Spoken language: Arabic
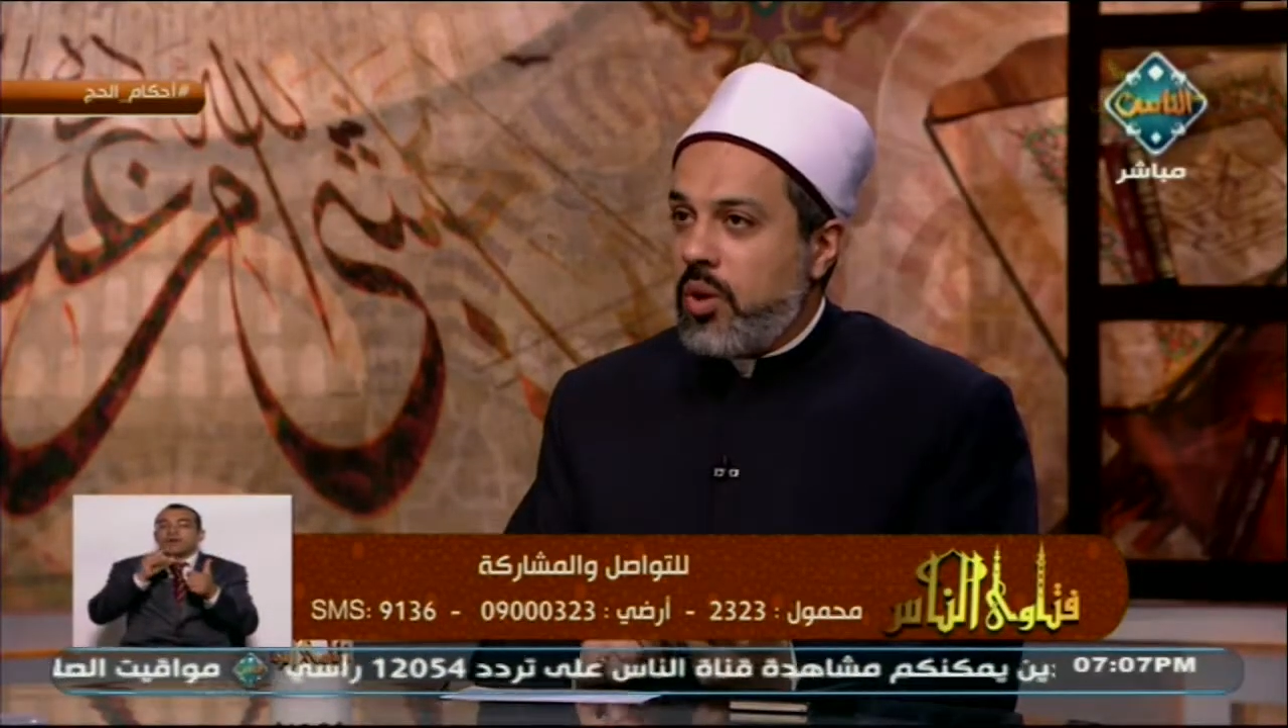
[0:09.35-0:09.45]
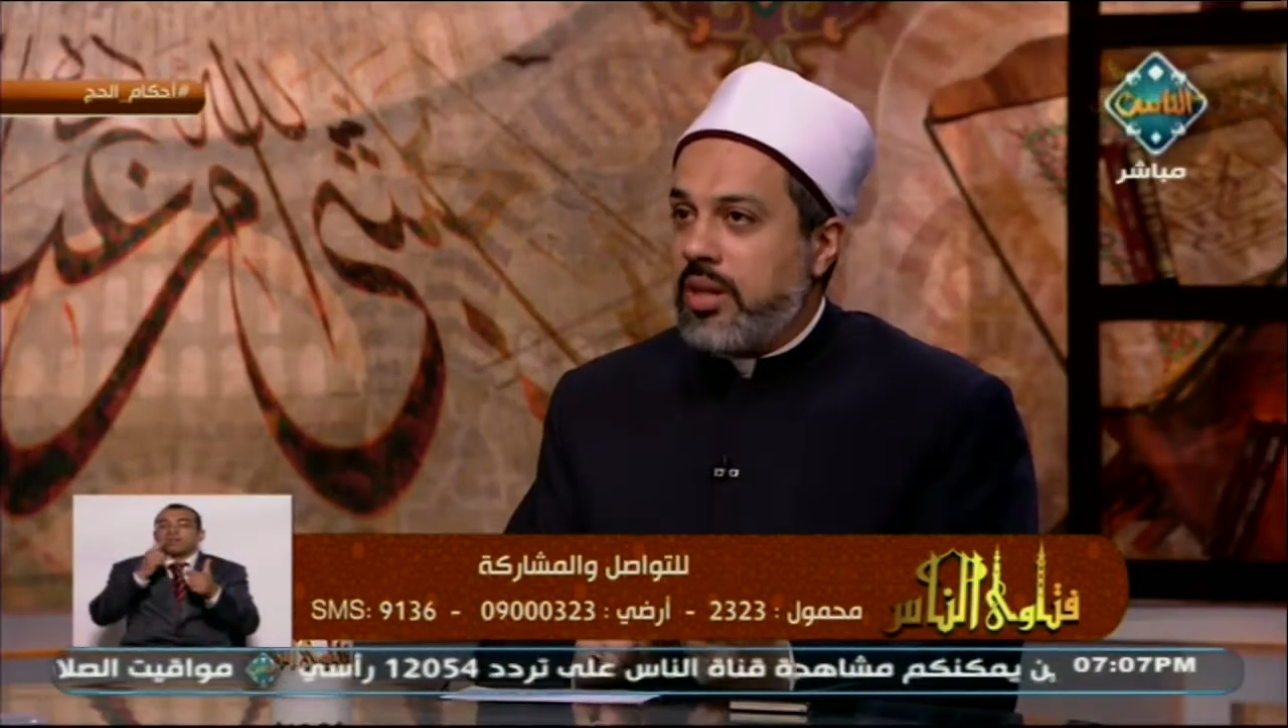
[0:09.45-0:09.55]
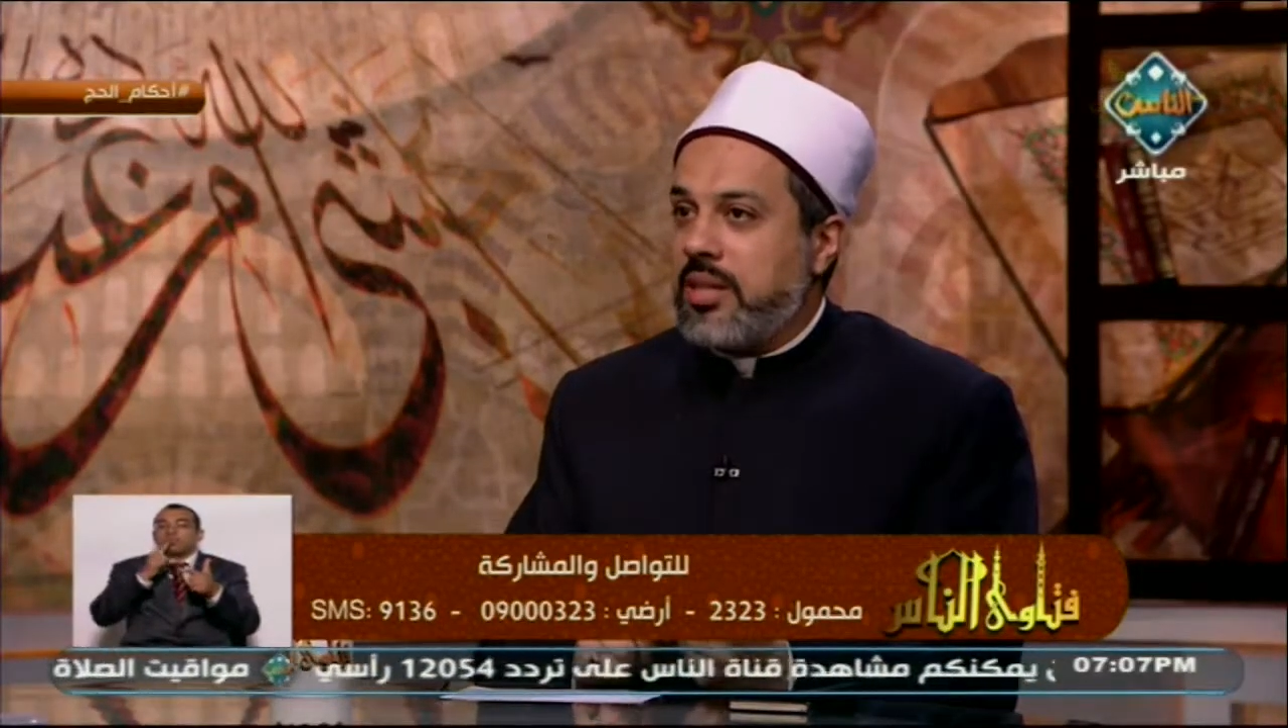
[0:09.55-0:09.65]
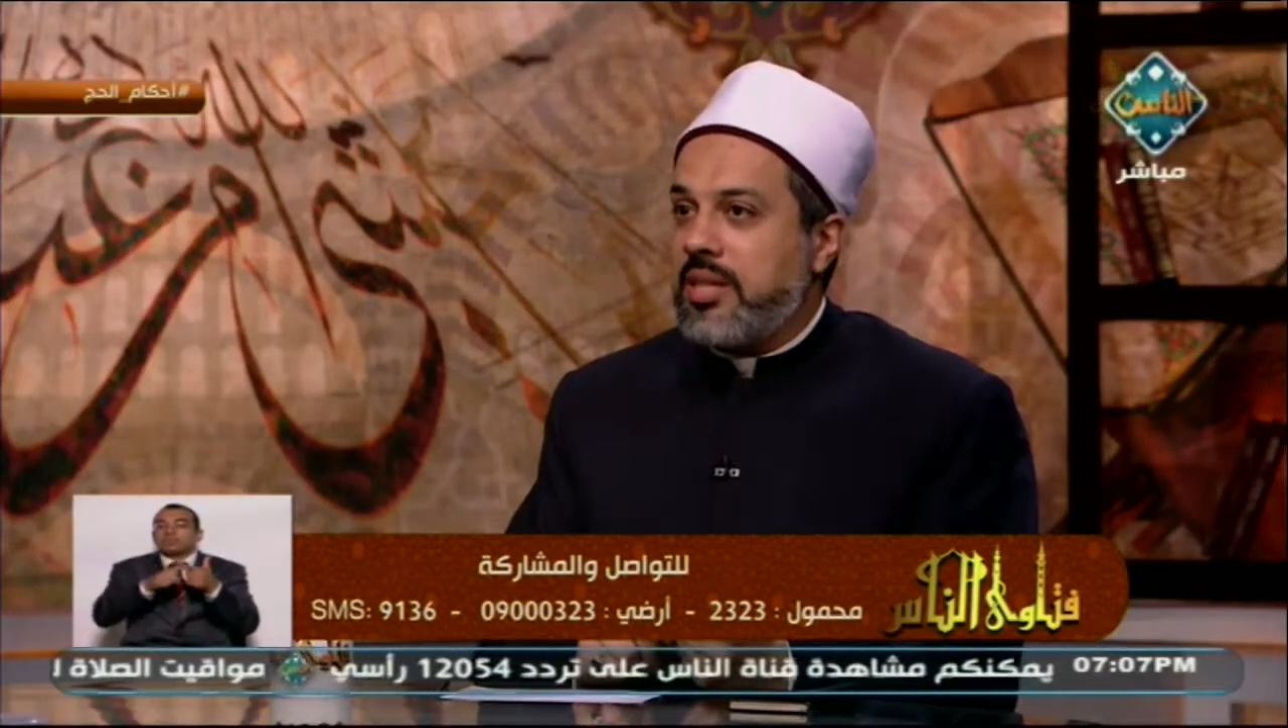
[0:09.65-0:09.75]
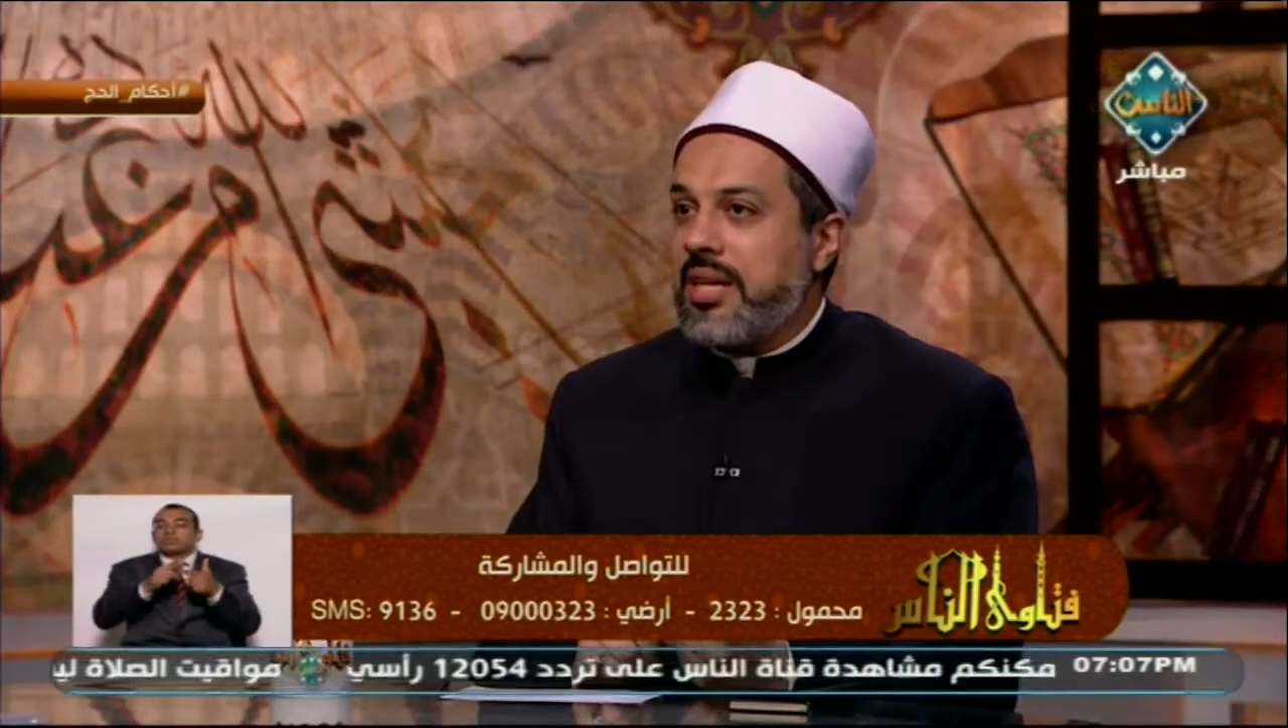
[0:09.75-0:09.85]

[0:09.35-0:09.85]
وعندنا